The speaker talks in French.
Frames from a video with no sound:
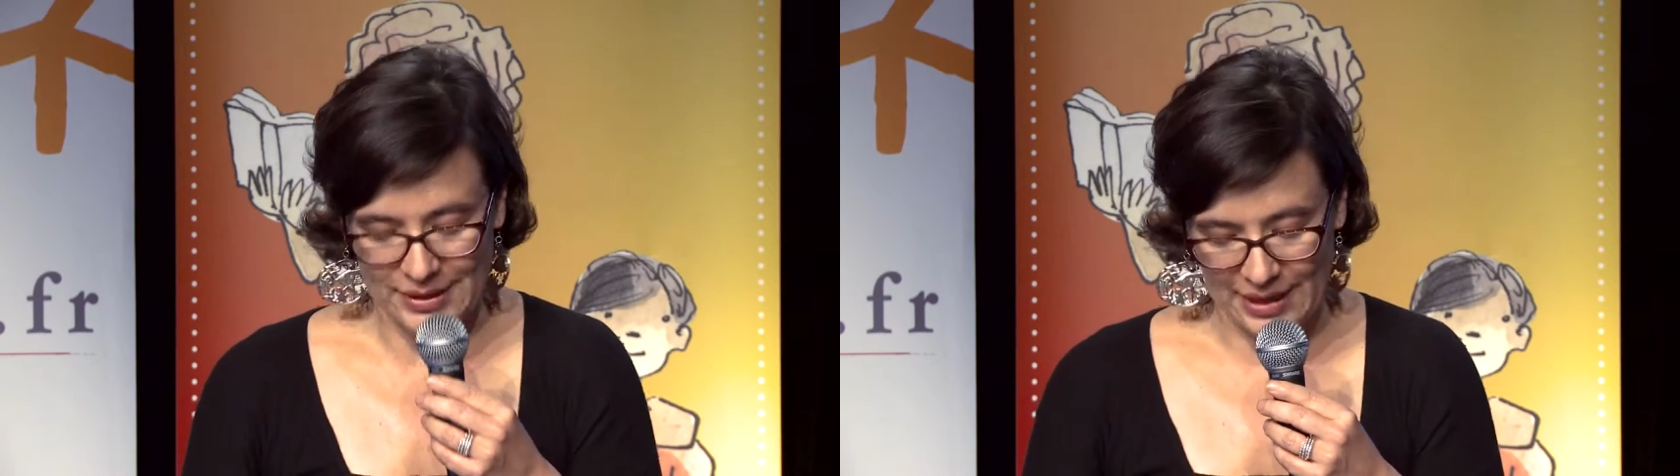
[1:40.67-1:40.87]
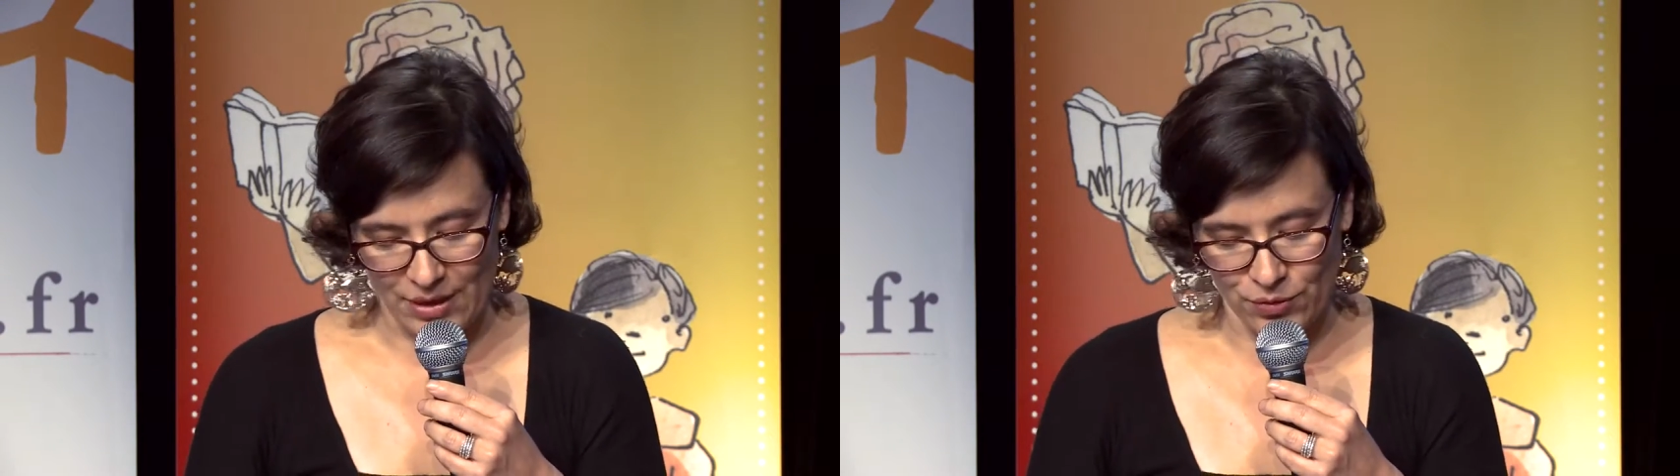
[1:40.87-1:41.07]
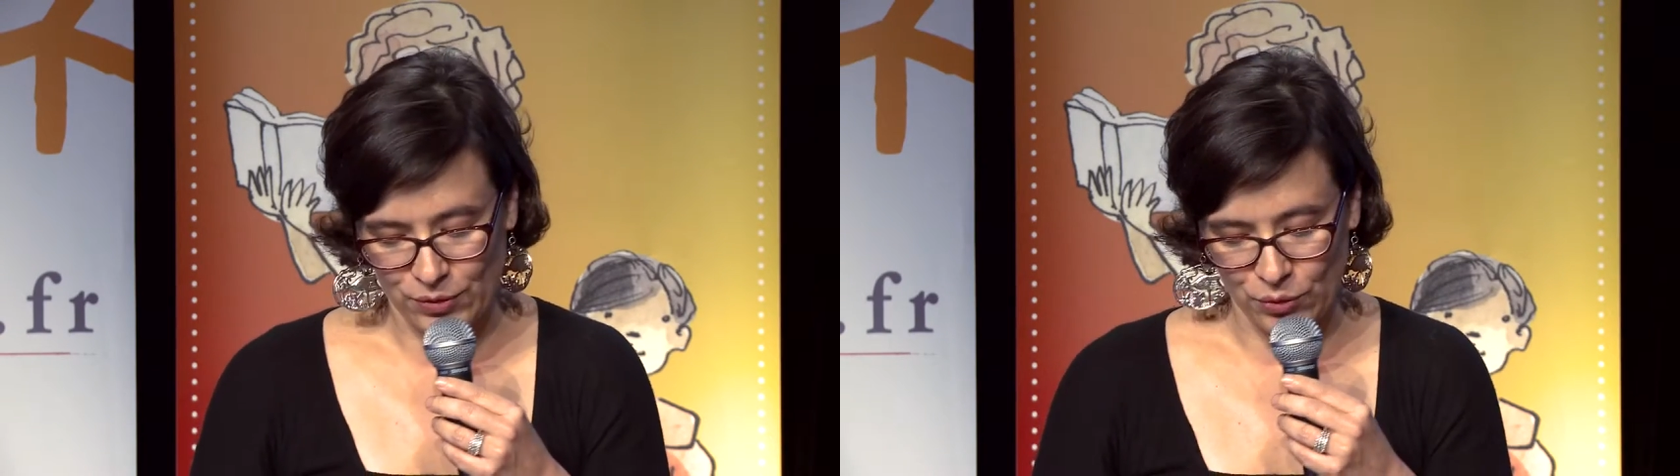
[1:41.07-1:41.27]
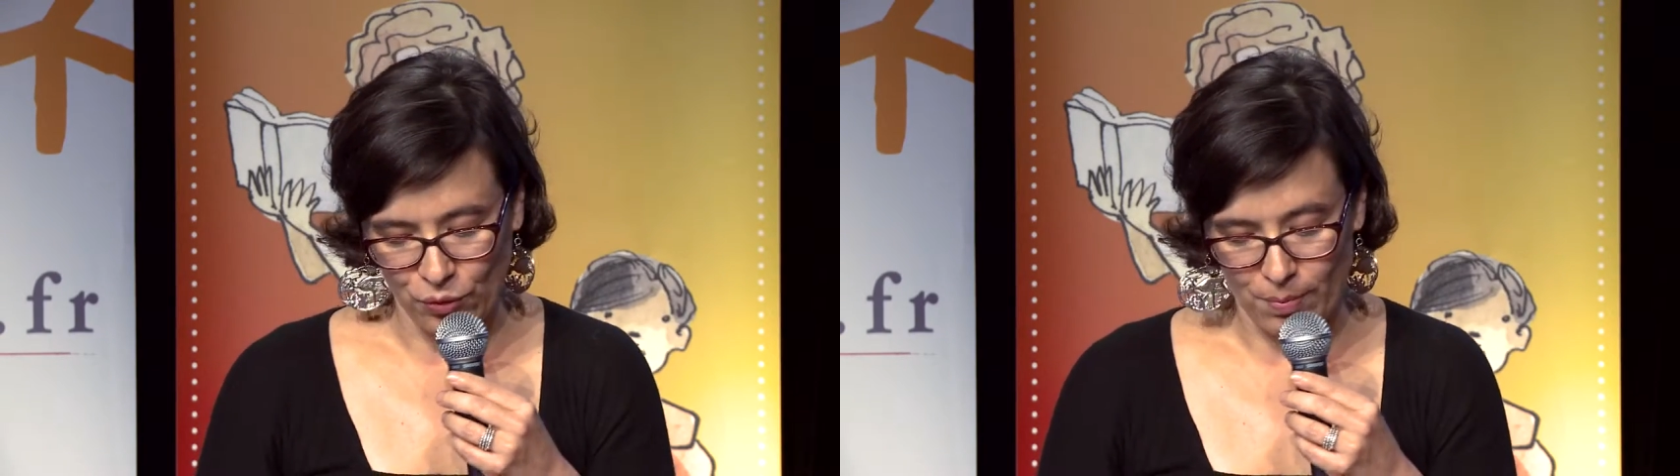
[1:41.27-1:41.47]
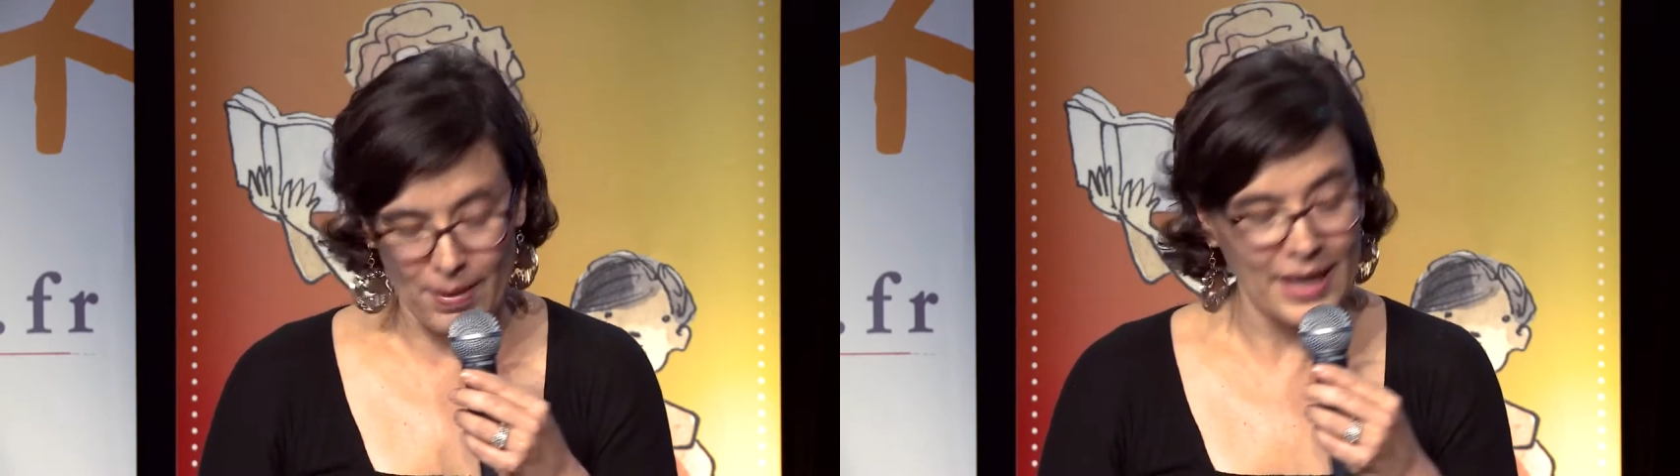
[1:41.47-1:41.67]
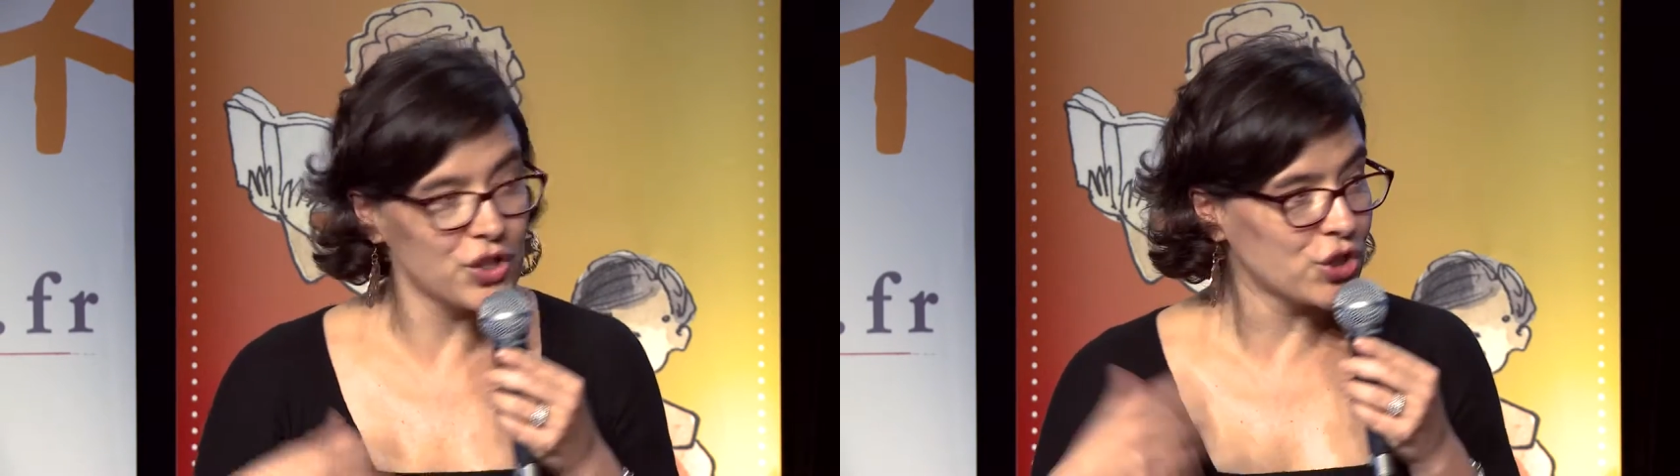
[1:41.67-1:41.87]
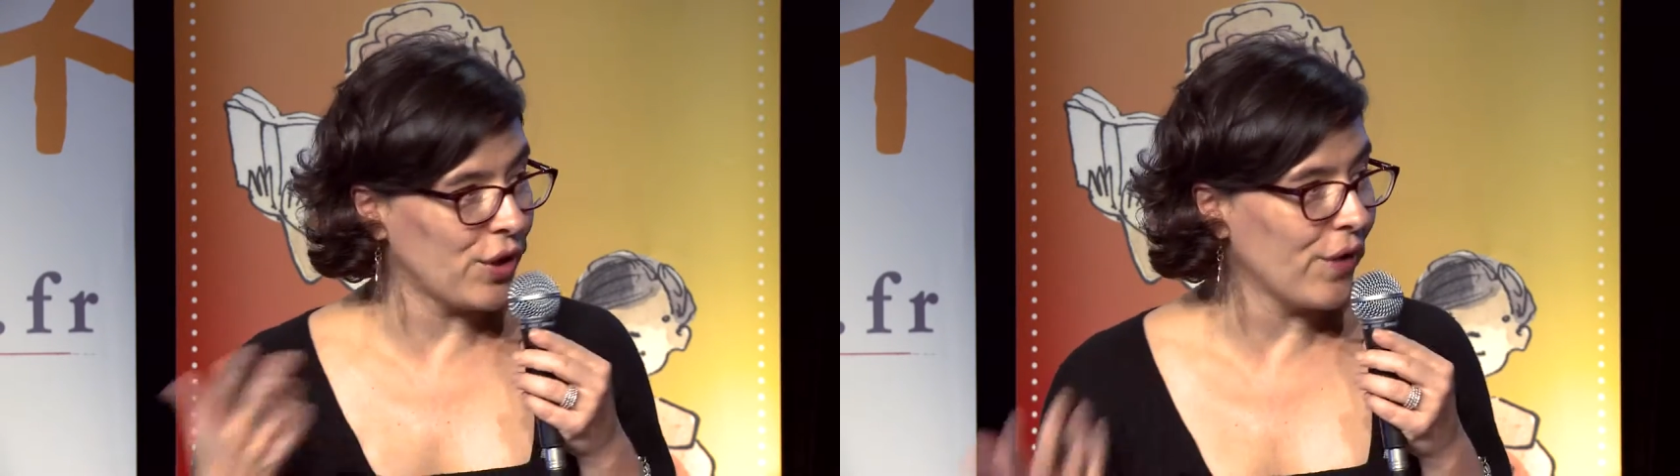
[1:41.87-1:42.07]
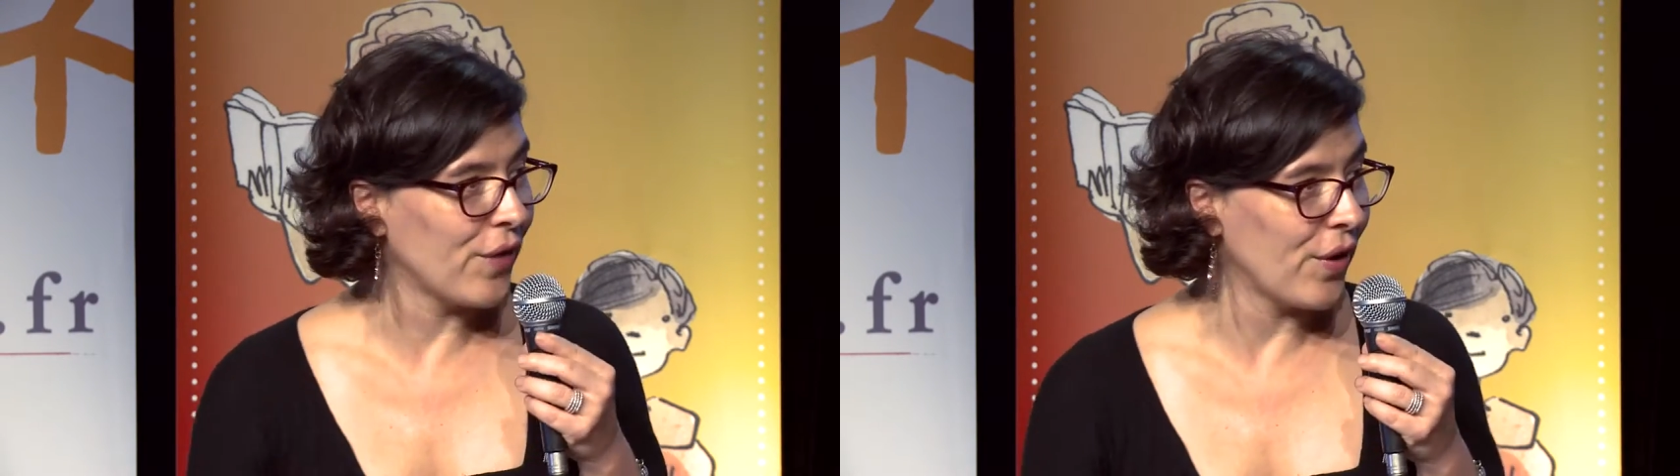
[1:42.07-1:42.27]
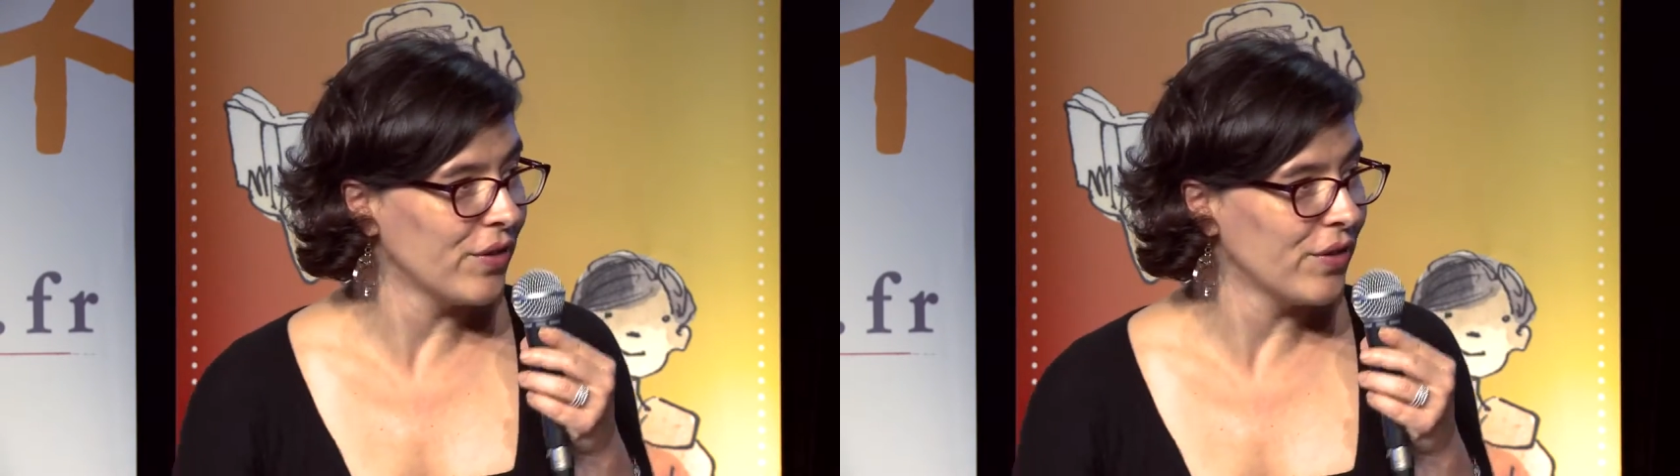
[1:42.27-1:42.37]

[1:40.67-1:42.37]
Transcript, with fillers: c'est la notion de page turner,